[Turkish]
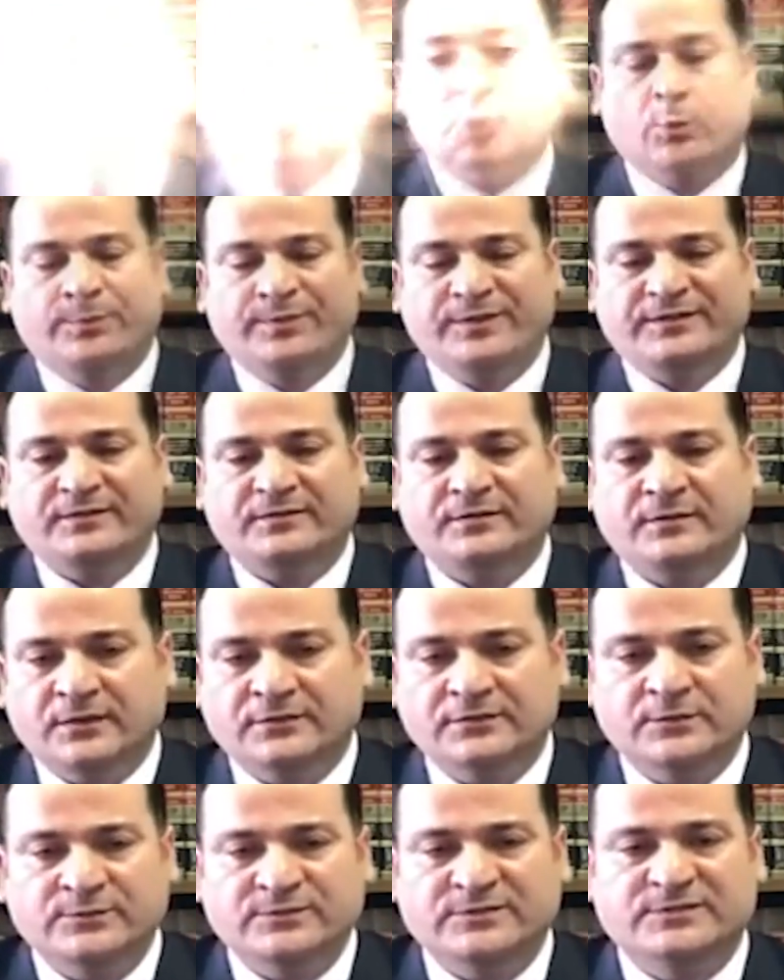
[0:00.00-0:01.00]
OPT'nin
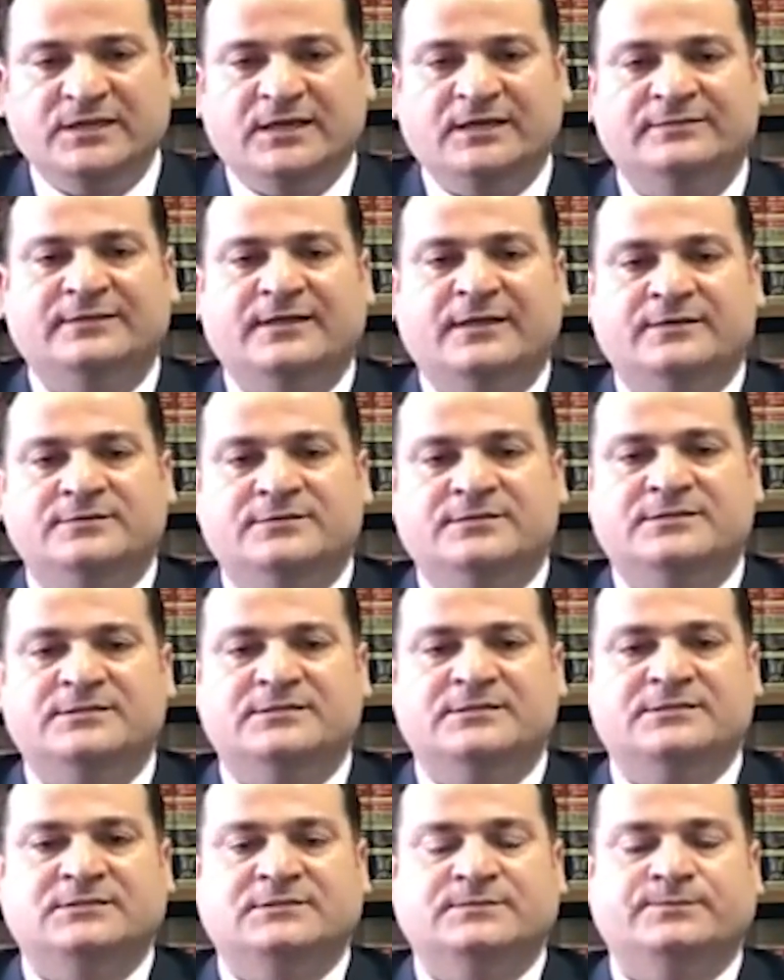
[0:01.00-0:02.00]
anlamı zaten
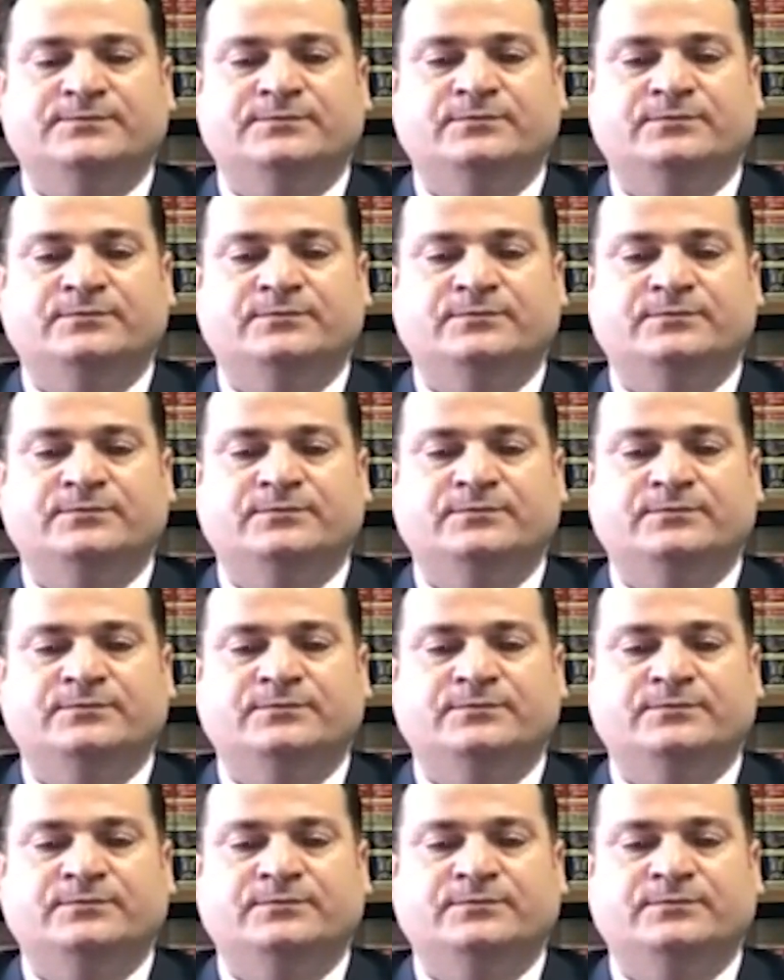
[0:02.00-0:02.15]
siz